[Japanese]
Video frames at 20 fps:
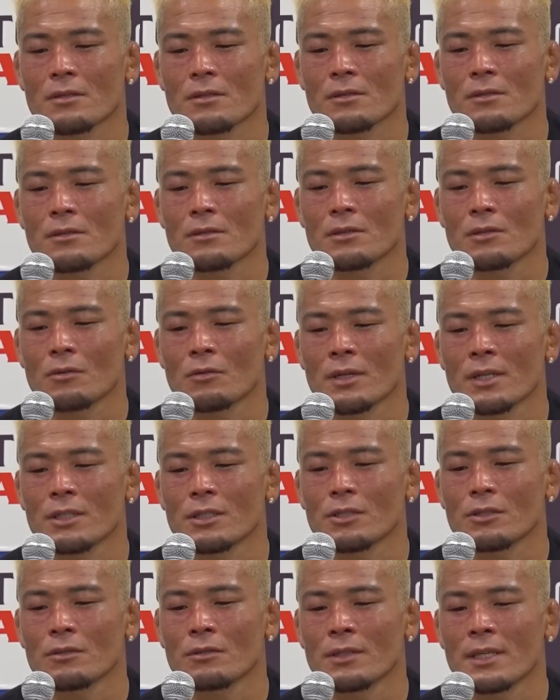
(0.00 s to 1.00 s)
ずっと
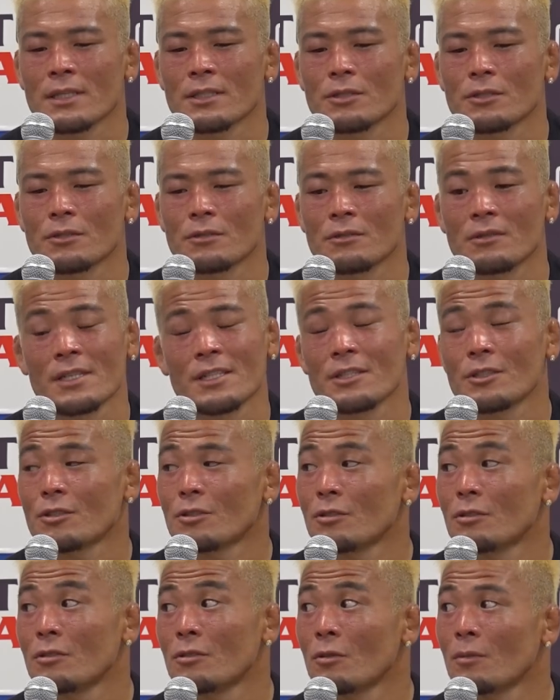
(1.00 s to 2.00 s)
練習、練習、練
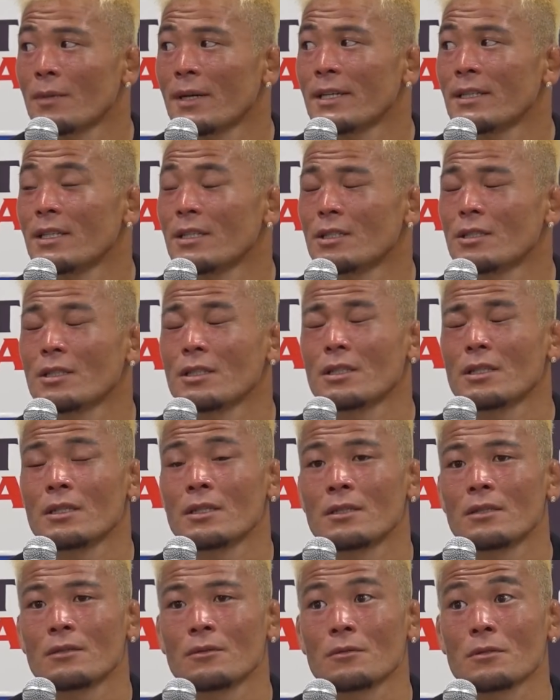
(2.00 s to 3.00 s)
習の毎日
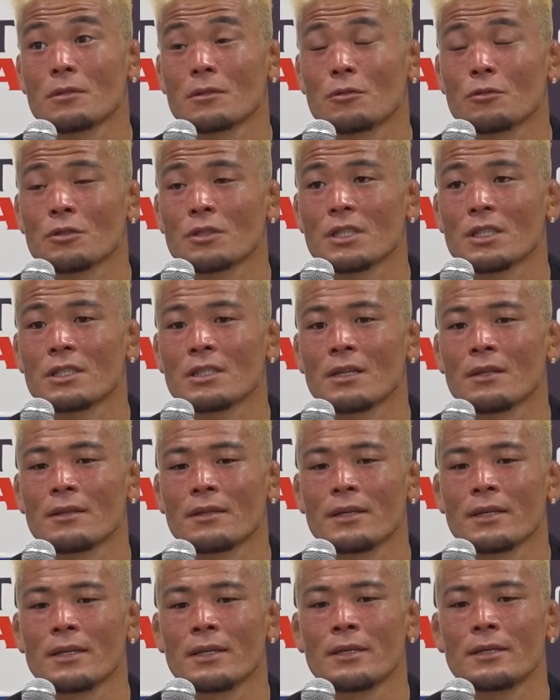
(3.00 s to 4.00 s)
を過ごしてきた
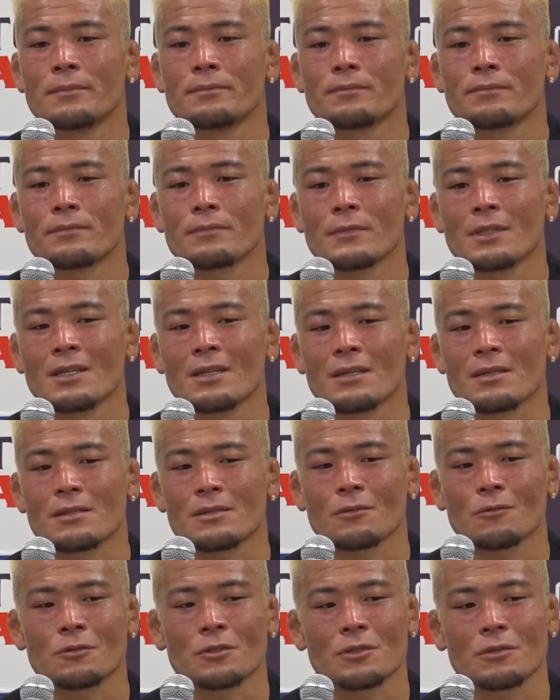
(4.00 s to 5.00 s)
んで、だから
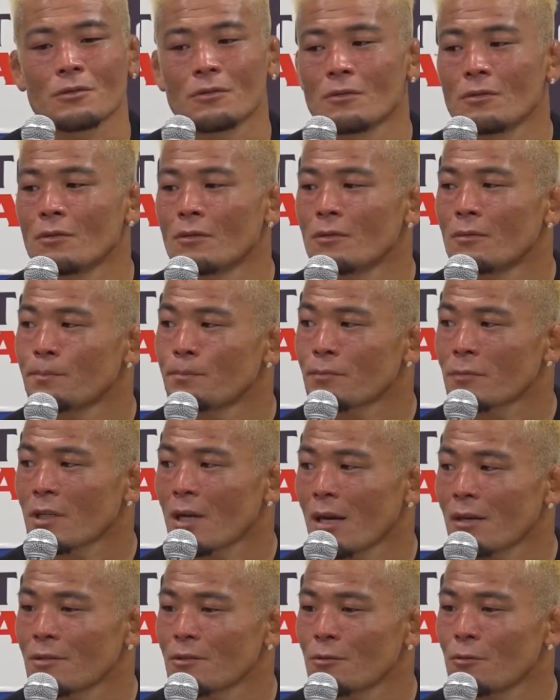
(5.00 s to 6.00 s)
少しこう、
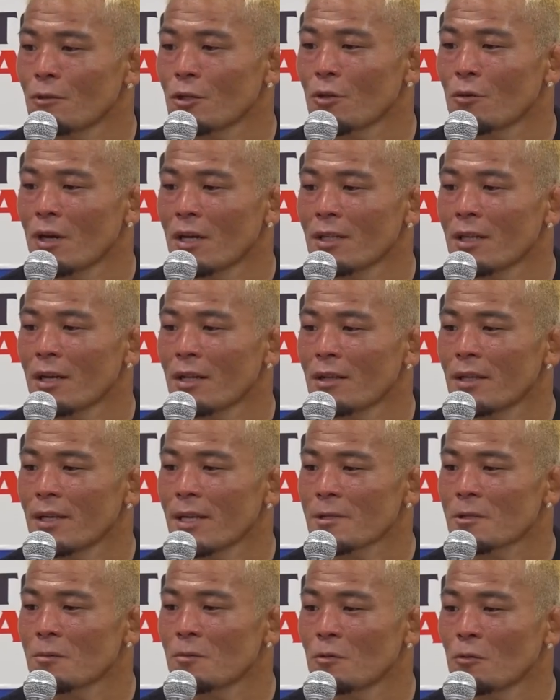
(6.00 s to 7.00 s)
格闘技を離れて
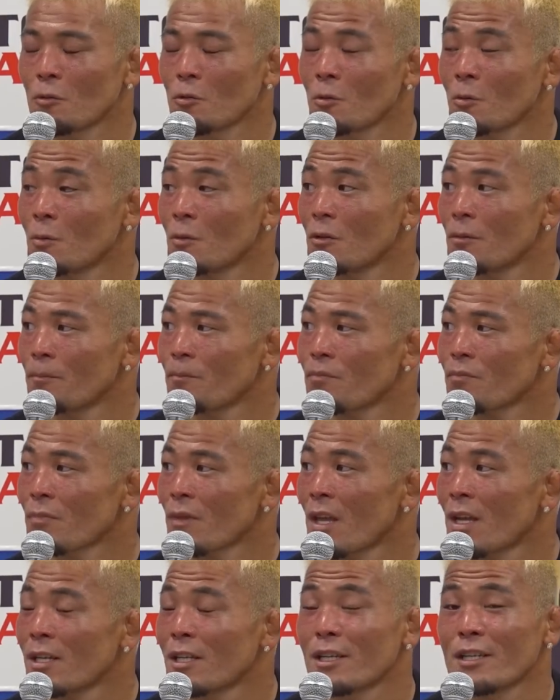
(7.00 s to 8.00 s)
休むことも
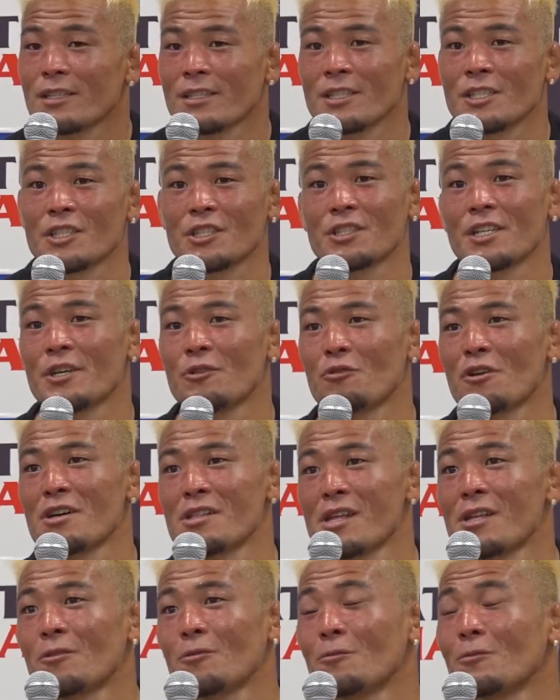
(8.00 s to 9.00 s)
いいんじゃないの
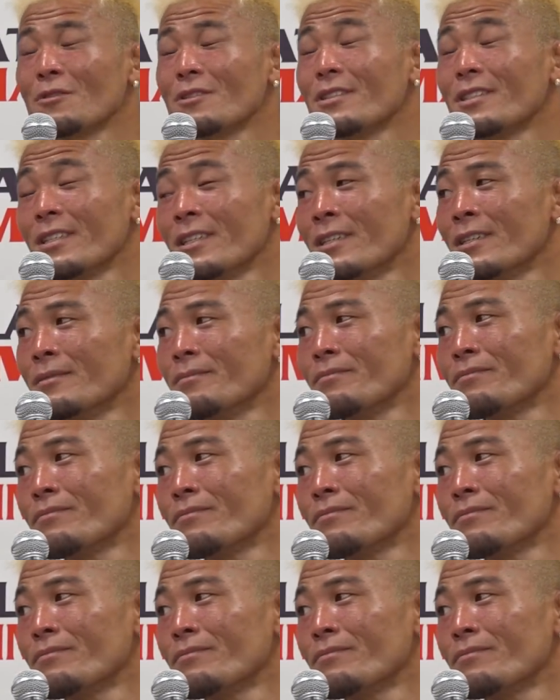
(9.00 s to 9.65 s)
かなと思って、